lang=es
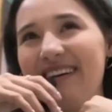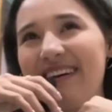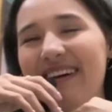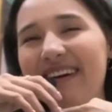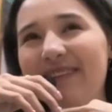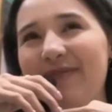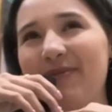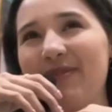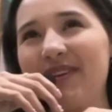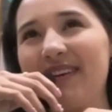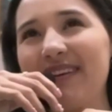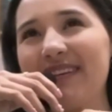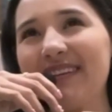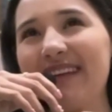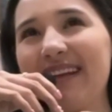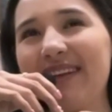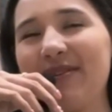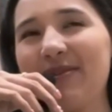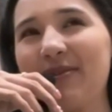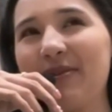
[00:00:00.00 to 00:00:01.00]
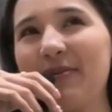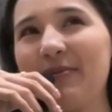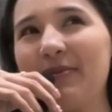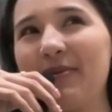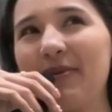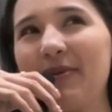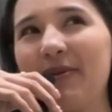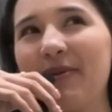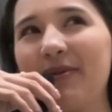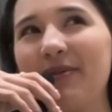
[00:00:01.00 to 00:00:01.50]
Eh, porque es algo
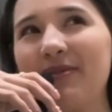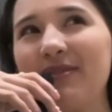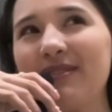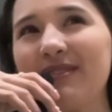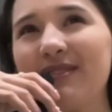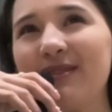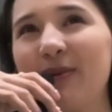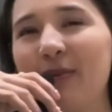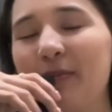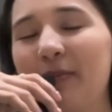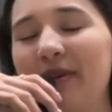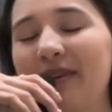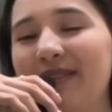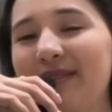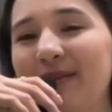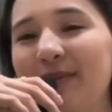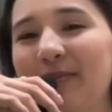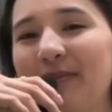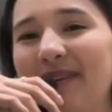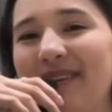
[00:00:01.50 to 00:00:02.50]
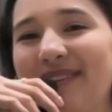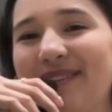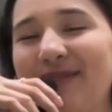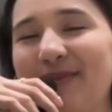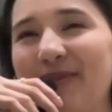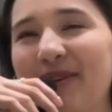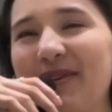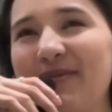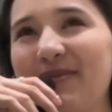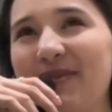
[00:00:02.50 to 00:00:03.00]
como súper, súper,
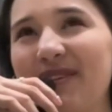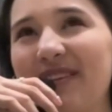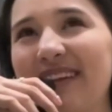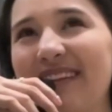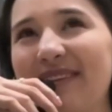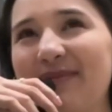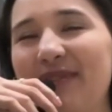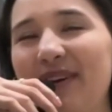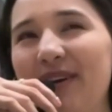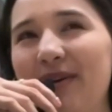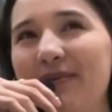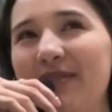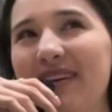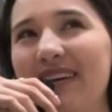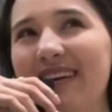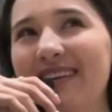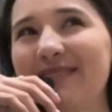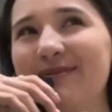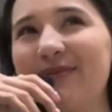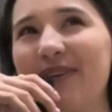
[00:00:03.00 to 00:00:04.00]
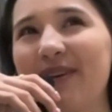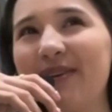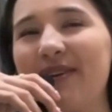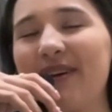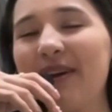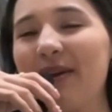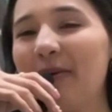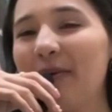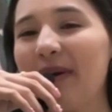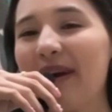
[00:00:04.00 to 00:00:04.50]
súper importante para mí, que espero
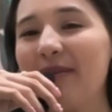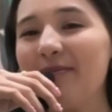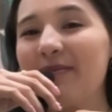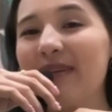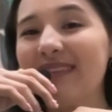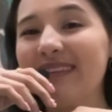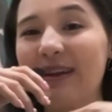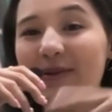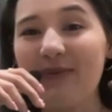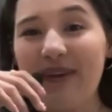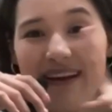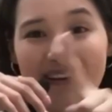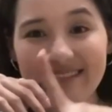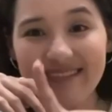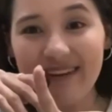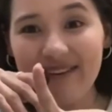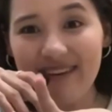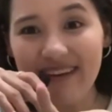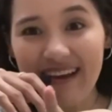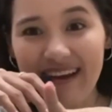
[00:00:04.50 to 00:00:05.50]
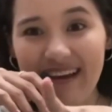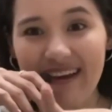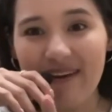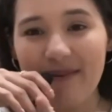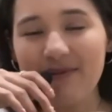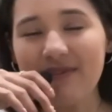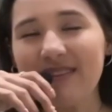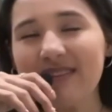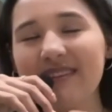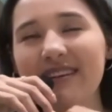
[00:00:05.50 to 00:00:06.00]
que lo vean. Va a ser una actividad que
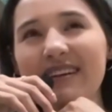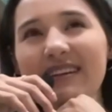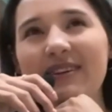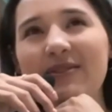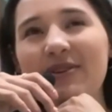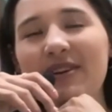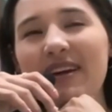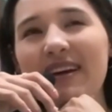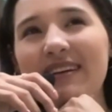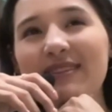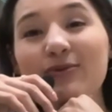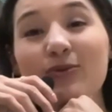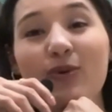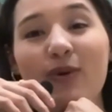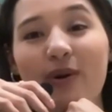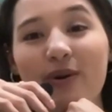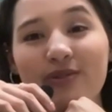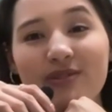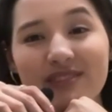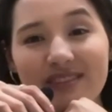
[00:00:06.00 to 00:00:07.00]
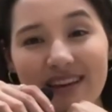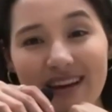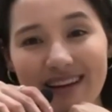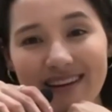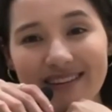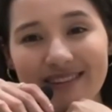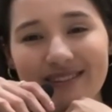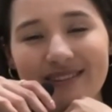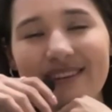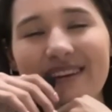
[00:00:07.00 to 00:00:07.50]
vamos a hacer en Corea, es un
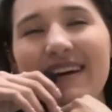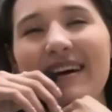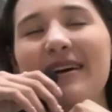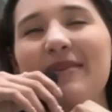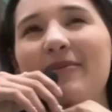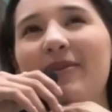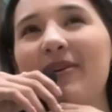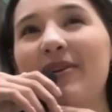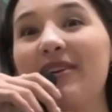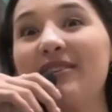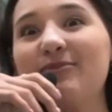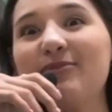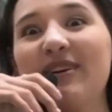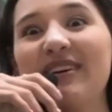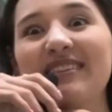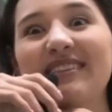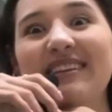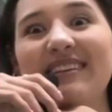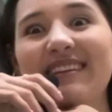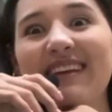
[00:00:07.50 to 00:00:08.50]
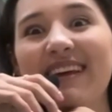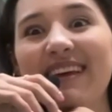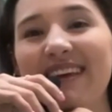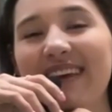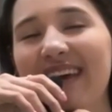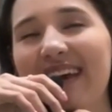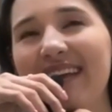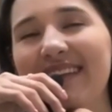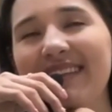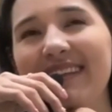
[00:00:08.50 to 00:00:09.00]
concierto, pero les voy a decir de
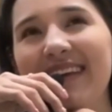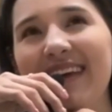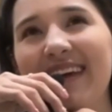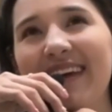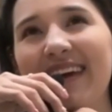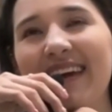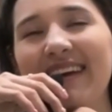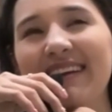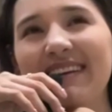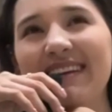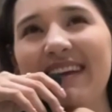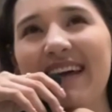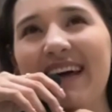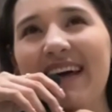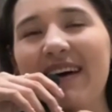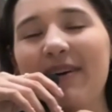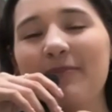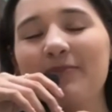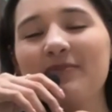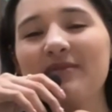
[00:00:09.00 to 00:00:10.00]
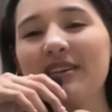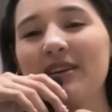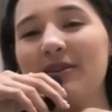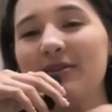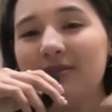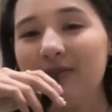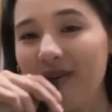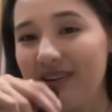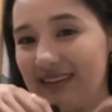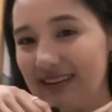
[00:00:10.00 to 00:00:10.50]
quién, ni de qué, ni nada, si
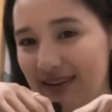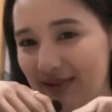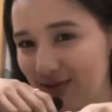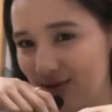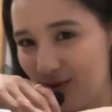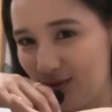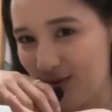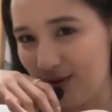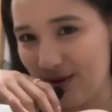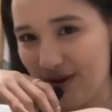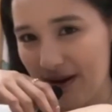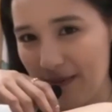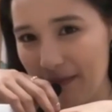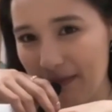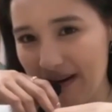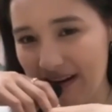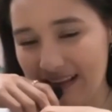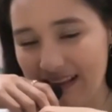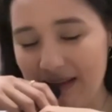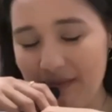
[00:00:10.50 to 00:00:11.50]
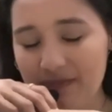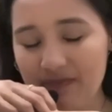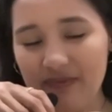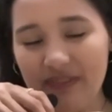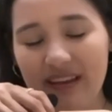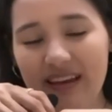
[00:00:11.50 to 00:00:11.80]
no, eso va a ser otro blog aparte.